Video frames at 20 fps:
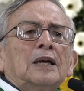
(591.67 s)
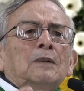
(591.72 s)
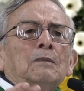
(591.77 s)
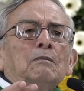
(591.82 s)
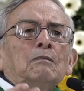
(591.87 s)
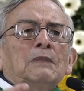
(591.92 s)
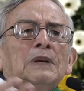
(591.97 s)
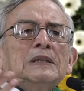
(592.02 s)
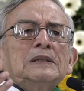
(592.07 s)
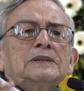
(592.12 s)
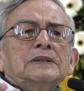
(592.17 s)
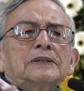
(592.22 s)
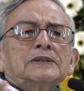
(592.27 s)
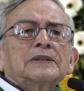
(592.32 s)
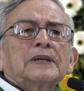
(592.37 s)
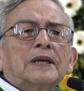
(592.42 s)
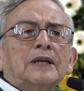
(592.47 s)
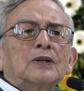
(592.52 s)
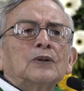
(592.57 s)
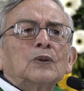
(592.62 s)
meses
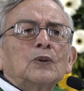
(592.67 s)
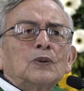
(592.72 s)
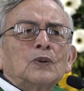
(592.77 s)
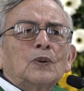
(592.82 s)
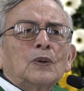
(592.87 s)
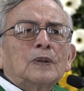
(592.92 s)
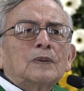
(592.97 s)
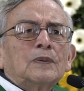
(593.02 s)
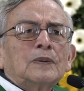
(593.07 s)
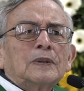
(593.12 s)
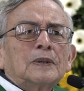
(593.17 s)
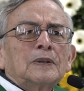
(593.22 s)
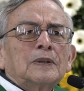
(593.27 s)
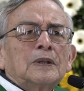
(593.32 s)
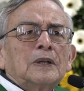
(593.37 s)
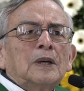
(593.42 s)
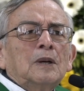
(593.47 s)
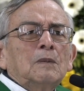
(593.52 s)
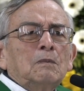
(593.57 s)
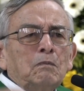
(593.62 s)
que no llueve,
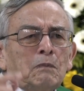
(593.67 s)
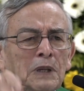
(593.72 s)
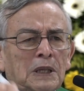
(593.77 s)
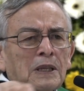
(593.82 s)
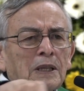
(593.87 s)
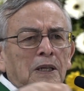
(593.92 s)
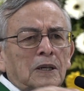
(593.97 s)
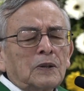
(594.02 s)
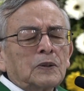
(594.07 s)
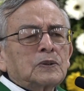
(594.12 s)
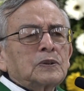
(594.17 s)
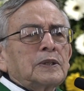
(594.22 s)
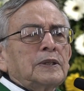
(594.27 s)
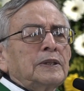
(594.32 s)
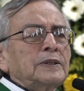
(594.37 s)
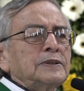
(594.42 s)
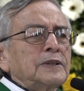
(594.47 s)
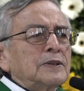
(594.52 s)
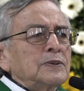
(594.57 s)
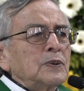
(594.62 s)
pídanle
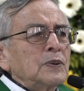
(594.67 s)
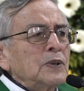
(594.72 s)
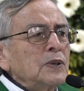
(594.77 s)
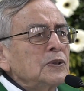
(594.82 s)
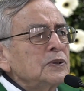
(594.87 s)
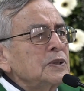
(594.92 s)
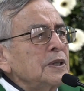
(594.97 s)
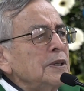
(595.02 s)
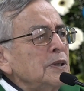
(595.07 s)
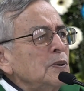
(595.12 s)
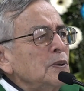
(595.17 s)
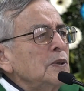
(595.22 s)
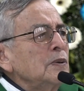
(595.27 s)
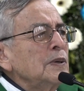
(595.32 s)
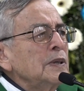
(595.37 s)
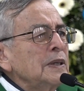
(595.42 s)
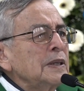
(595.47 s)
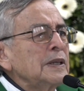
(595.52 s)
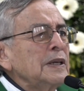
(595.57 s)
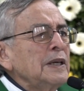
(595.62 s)
ustedes a su Dios que llueva
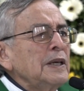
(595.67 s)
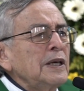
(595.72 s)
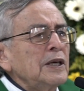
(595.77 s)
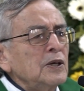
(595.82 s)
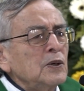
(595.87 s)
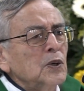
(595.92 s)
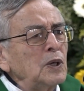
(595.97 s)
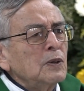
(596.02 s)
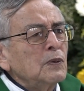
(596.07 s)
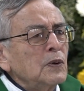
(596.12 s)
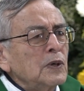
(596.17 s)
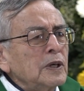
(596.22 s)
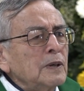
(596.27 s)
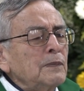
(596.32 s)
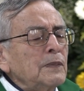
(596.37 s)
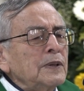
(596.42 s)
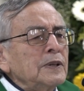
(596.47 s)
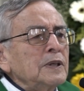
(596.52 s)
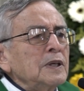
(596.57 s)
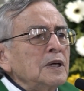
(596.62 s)
y yo le voy a
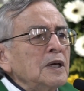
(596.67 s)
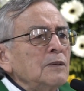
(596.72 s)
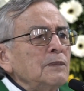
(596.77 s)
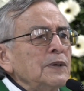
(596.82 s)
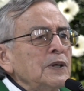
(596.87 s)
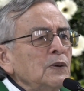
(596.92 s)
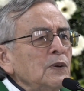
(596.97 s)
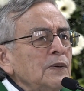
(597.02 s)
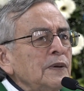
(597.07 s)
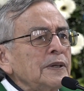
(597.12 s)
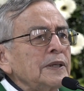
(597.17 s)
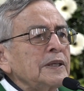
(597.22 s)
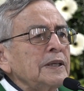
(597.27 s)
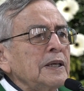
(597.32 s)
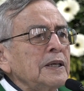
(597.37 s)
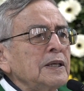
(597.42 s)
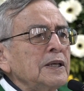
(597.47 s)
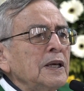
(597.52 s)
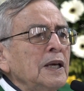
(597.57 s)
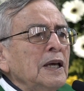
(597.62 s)
pedir al mío, a ver
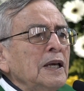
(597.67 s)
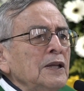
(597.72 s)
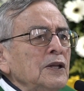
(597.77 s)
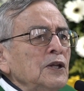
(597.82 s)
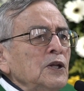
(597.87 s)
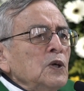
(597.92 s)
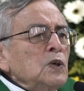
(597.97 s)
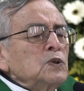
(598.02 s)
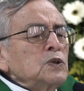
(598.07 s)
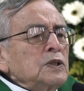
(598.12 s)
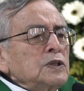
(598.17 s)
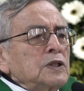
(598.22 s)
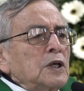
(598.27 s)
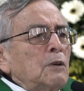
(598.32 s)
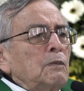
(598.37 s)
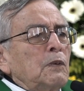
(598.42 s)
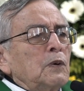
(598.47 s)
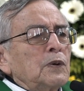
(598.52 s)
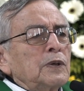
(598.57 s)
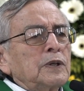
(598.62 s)
que Dios es el
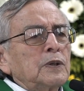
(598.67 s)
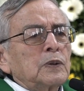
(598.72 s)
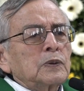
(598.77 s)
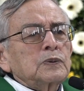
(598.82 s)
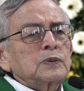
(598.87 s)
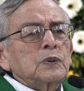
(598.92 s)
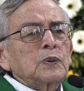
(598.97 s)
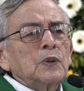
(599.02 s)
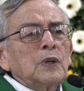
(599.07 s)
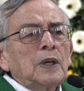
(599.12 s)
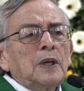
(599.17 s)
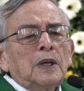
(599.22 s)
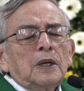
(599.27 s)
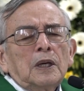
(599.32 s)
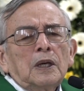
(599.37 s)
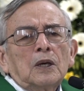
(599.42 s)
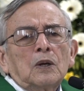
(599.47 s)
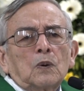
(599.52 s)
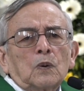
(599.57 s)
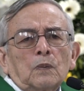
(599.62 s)
poderoso.
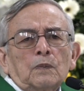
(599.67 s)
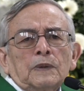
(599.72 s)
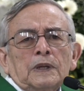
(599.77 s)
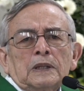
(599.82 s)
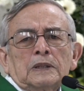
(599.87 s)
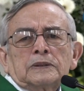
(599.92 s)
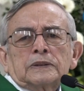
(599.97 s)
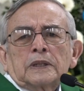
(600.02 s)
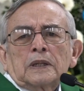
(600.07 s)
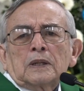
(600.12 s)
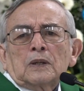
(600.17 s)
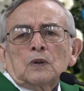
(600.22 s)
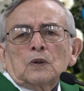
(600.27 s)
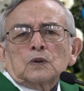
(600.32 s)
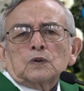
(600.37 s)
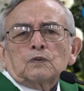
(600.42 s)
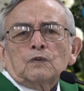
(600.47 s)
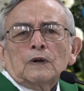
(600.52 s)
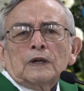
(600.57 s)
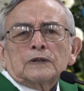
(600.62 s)
Y comienzan
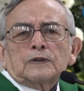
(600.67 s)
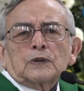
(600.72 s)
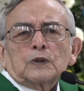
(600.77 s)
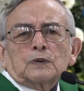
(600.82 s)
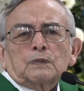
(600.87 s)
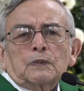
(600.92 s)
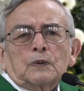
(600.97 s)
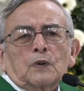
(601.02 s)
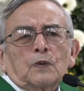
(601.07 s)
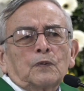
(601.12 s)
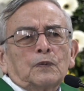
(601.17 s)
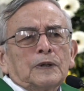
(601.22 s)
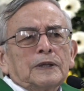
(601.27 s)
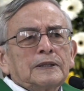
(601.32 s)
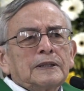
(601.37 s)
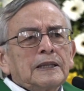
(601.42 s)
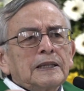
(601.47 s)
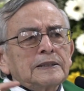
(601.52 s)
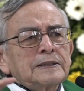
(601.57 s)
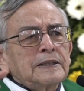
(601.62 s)
los falsos
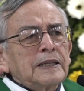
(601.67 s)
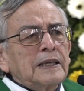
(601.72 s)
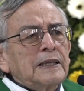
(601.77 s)
profetas a